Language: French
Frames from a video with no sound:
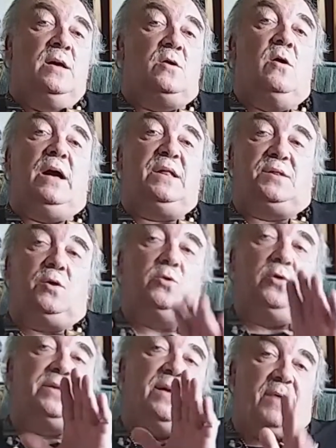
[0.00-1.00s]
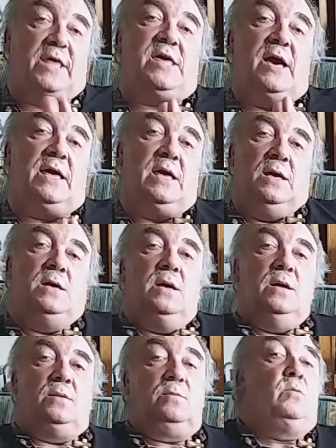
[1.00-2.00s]
qu'en restant dans un précaré.
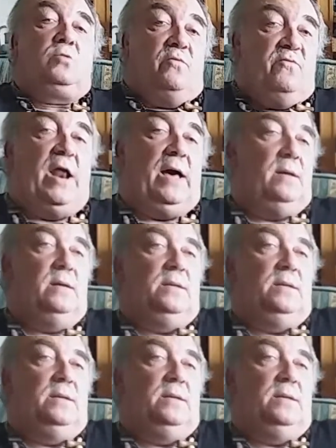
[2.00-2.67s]
Donc voilà.